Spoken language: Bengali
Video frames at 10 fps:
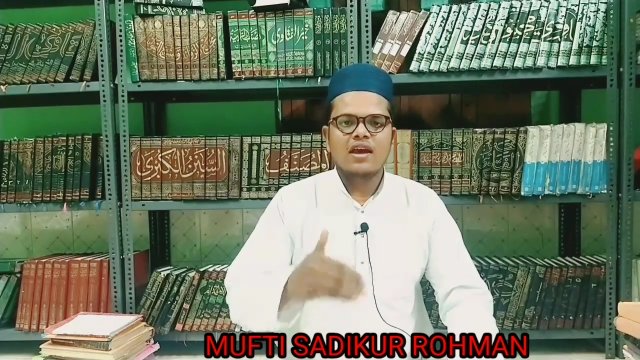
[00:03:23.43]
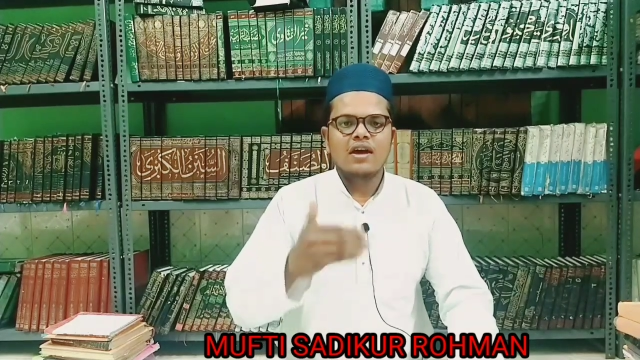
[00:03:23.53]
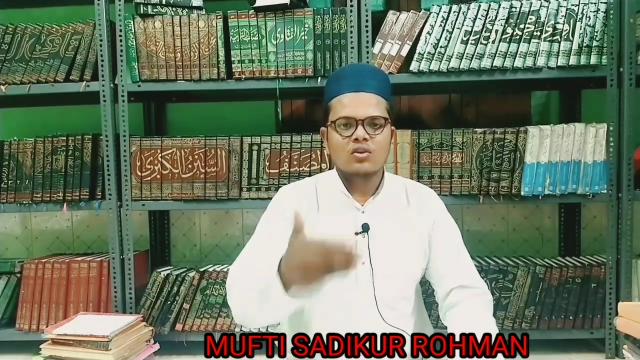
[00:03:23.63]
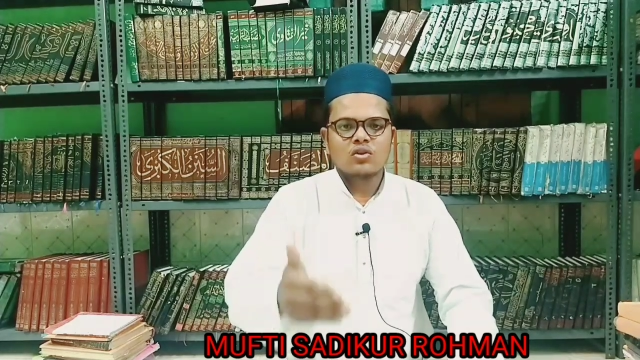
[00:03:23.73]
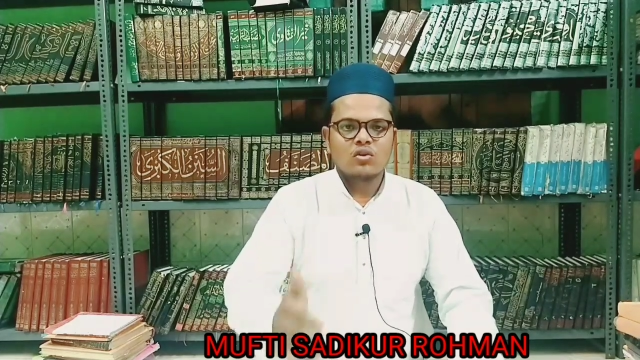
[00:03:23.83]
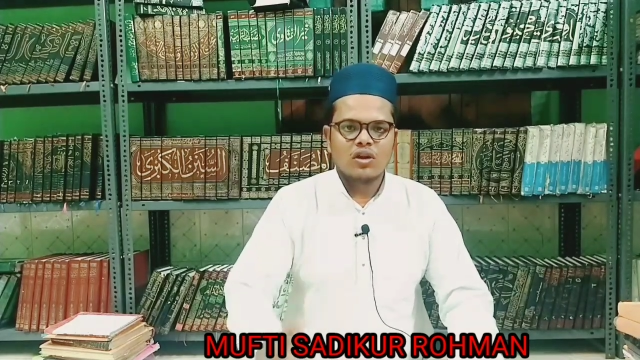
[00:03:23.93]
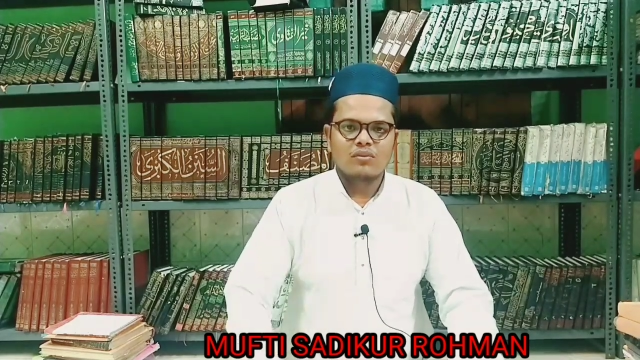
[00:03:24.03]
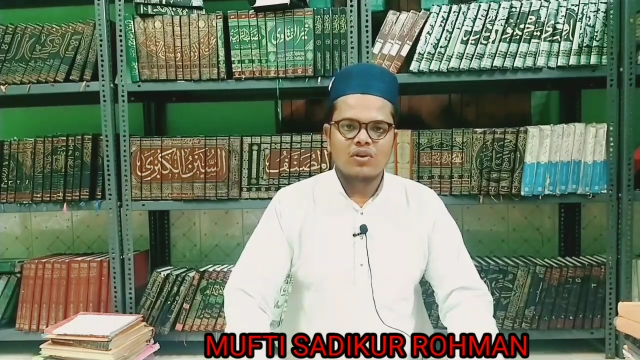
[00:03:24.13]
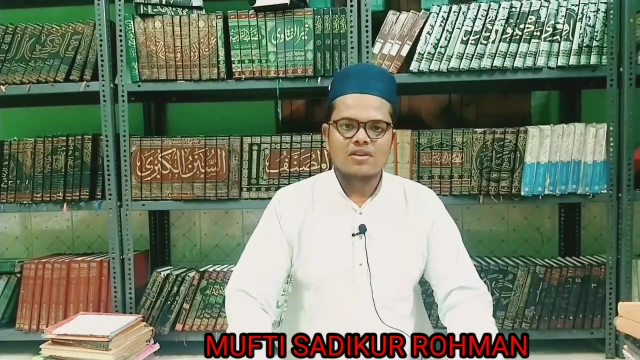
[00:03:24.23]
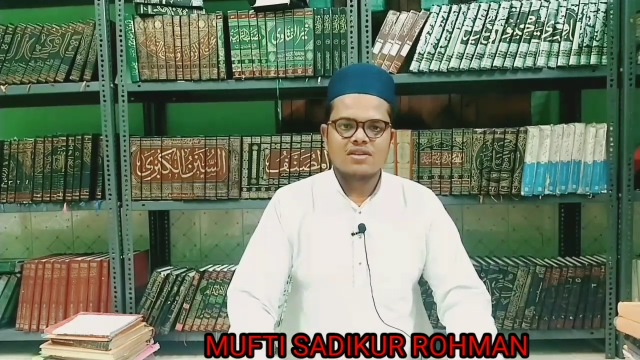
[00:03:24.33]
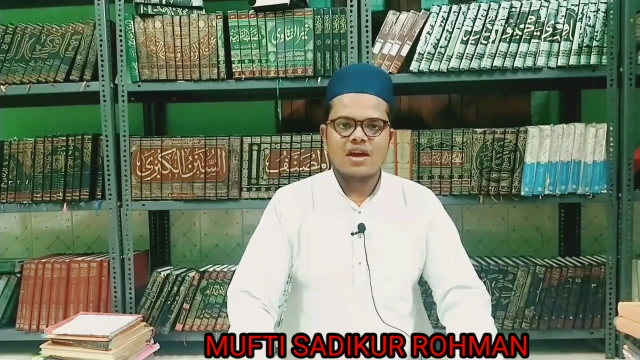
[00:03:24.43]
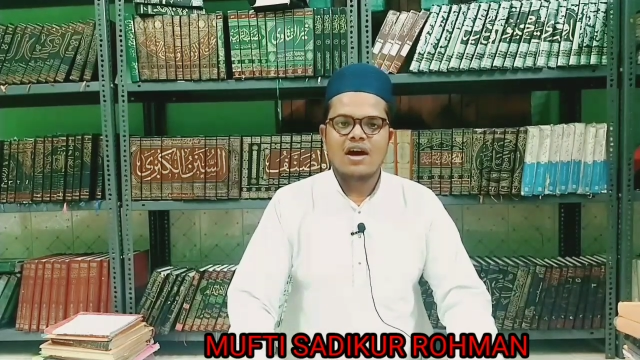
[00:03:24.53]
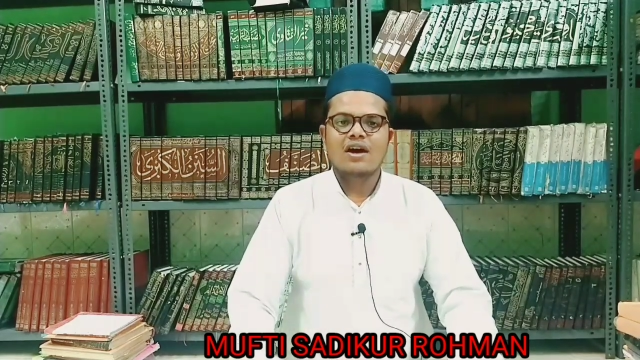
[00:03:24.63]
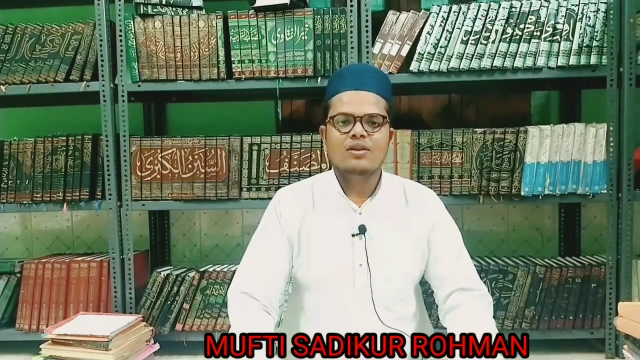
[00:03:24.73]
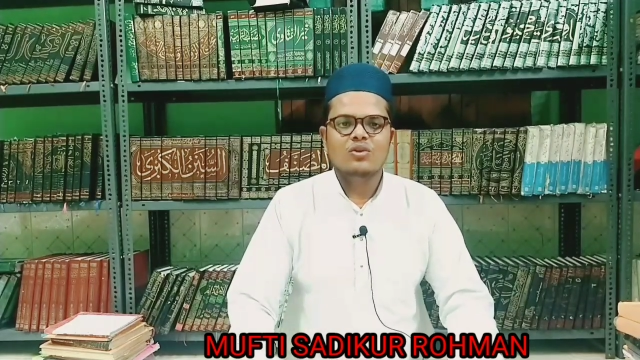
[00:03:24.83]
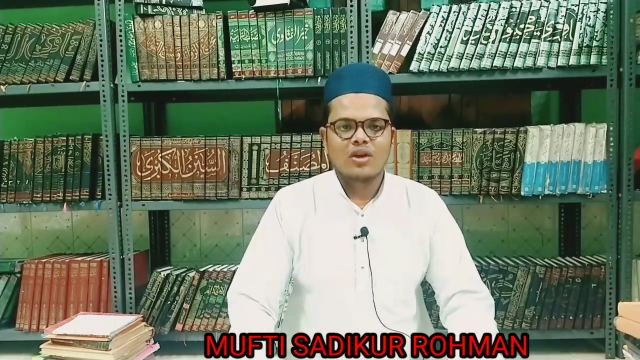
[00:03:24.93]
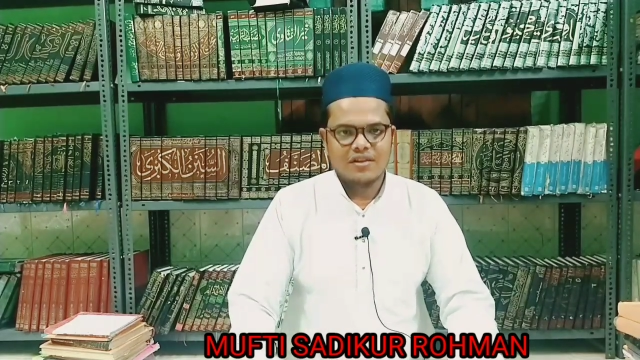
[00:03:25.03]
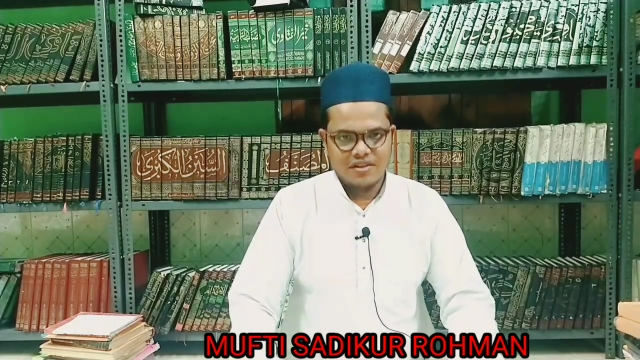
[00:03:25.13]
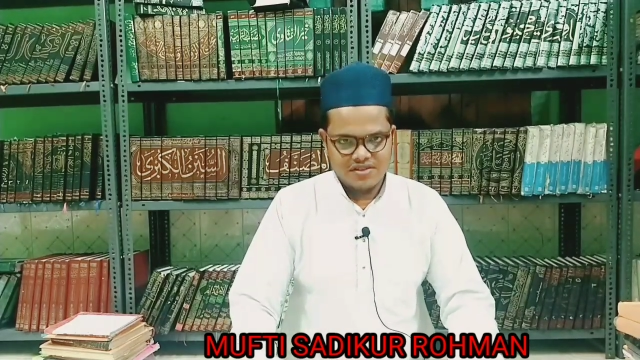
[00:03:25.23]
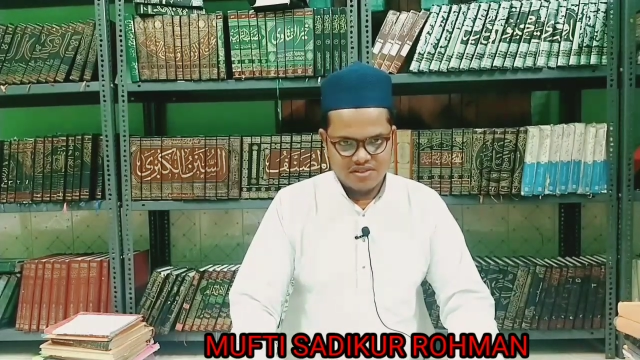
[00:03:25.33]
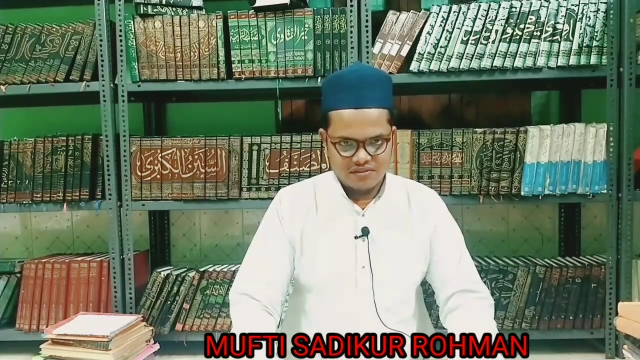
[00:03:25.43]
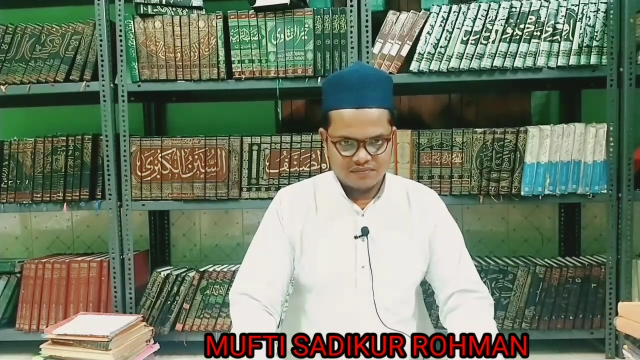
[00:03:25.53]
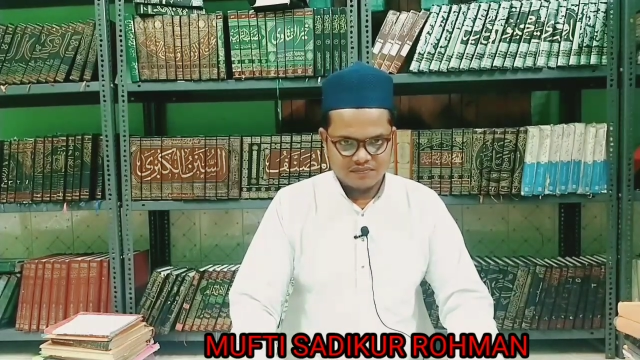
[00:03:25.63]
খেয়ানত করে বলেছে আহলুল হাদিস